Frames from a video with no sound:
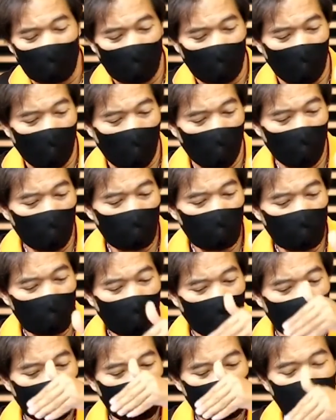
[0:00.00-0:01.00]
เรา
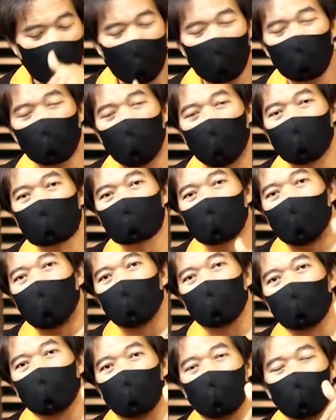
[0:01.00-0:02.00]
ยิ่งใช้ความต่าง
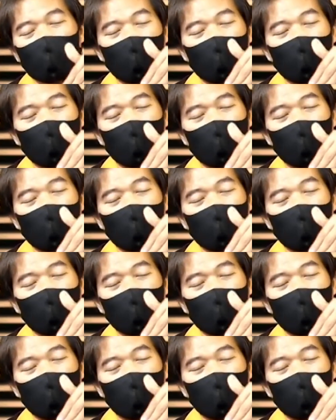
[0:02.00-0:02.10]
ของ